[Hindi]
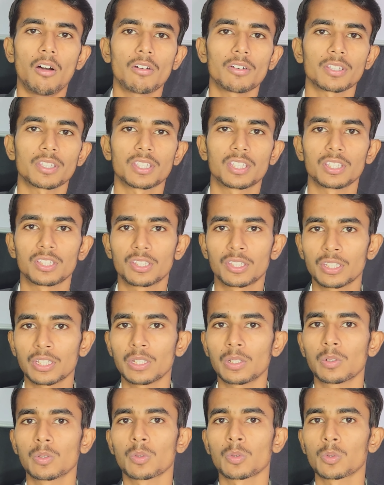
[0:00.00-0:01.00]
और
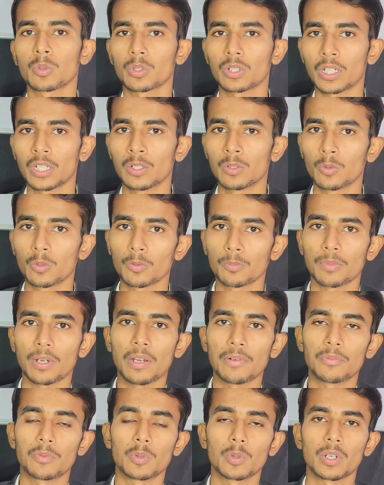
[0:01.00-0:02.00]
कितने लोगों का लोन
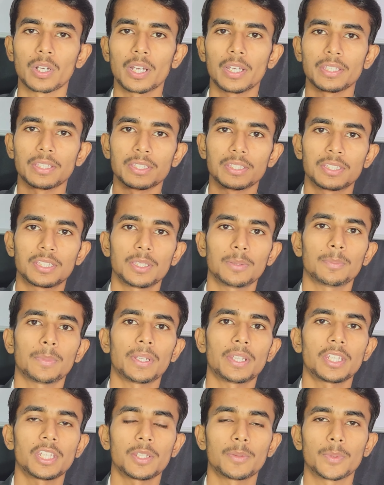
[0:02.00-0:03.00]
माफ़ होगा इसी
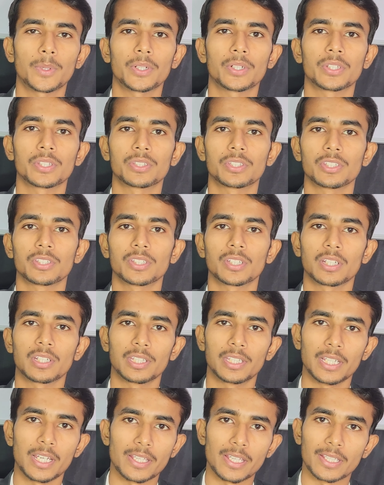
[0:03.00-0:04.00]
महीने में
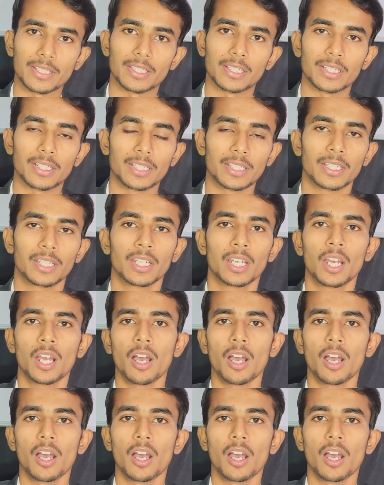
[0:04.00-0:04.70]
डिसीजन लिया जाता है